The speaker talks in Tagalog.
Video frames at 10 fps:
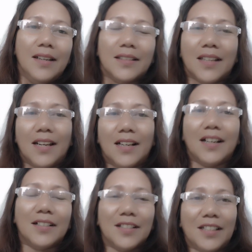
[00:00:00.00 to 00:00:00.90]

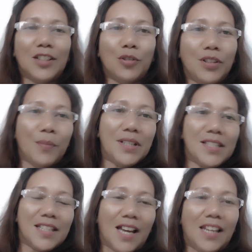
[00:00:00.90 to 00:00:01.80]
talagang ito
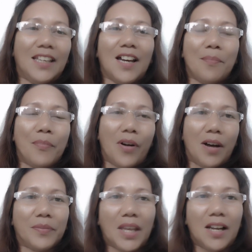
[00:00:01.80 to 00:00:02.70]
naman si Kalinga
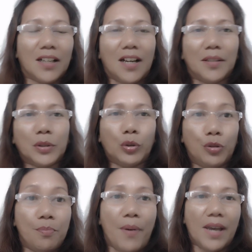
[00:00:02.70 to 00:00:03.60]
Prab, talagang
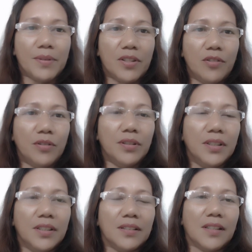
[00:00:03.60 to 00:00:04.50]
good vibes, no?
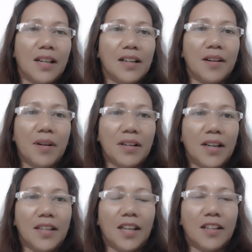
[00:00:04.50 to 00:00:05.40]
Talagang ang
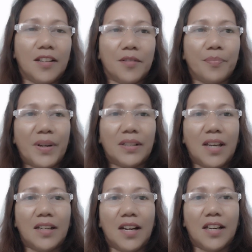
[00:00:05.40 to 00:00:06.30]
ganda ng
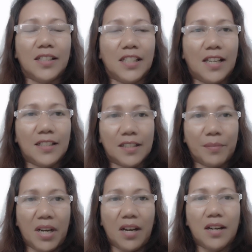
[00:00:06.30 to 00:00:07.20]
pagdadala nila ng
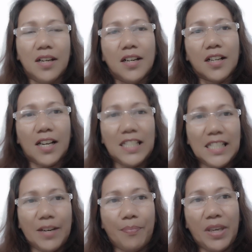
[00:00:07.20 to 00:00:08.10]
mga
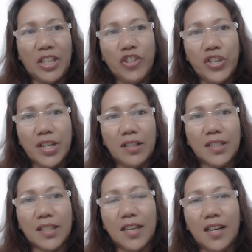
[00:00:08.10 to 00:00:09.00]
Kalingap
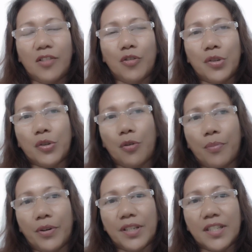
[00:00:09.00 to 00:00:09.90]
Angels. Kaya no,
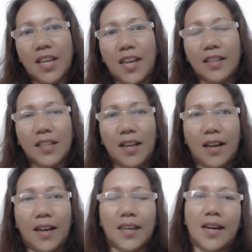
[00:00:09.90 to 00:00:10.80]
super saya sila.
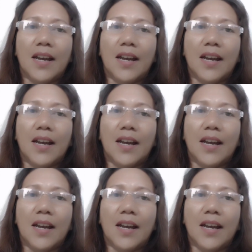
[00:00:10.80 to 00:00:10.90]
Kaya